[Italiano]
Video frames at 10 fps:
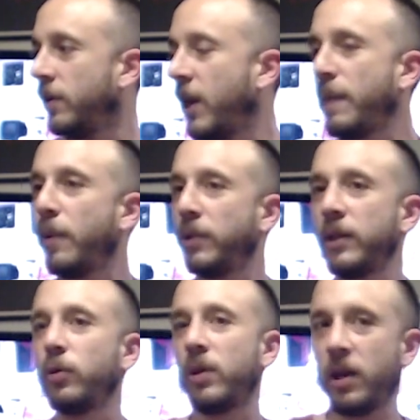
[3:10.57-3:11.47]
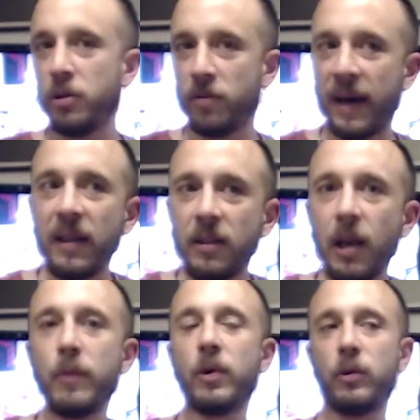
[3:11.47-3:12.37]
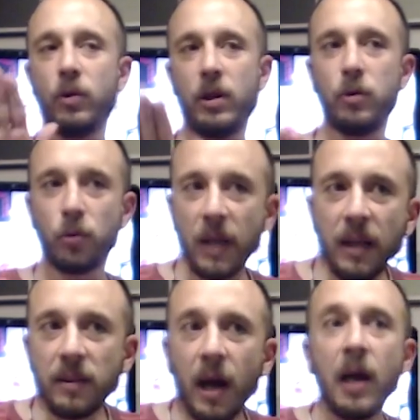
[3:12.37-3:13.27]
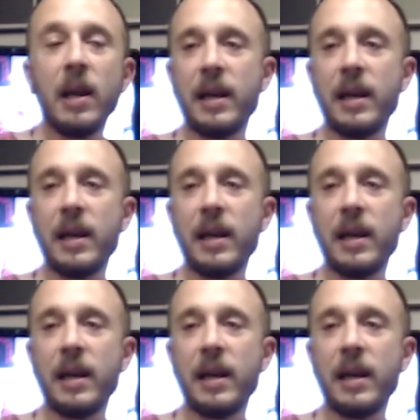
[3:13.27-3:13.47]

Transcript: L'abbiamo detto negli anni 90, l'abbiamo detto negli anni 80,